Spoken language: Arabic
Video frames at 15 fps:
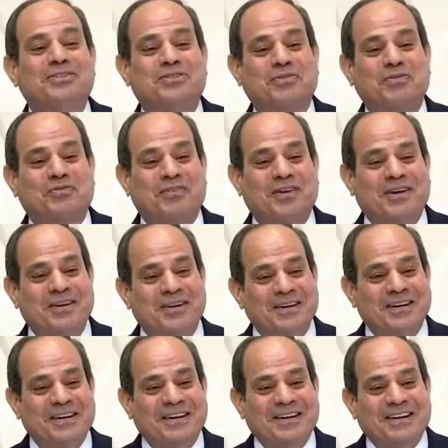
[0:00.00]
السفرة
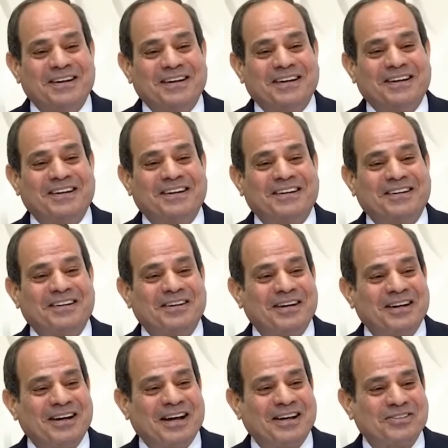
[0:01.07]

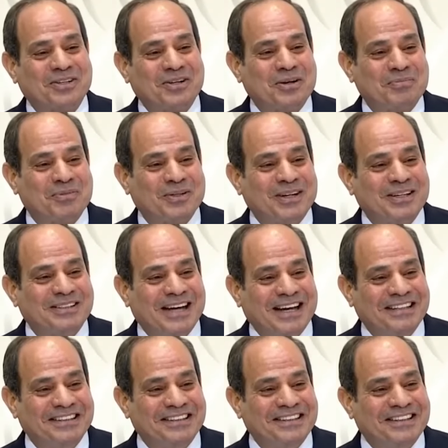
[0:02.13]
آه عشان رمضان
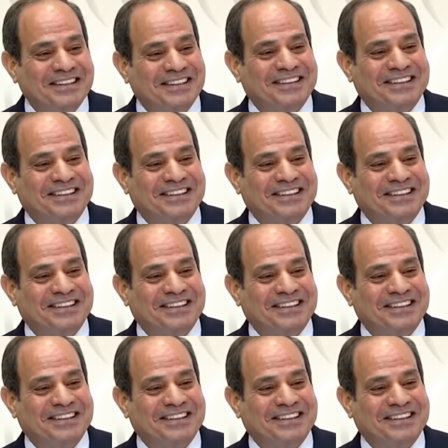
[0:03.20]
يعني إيه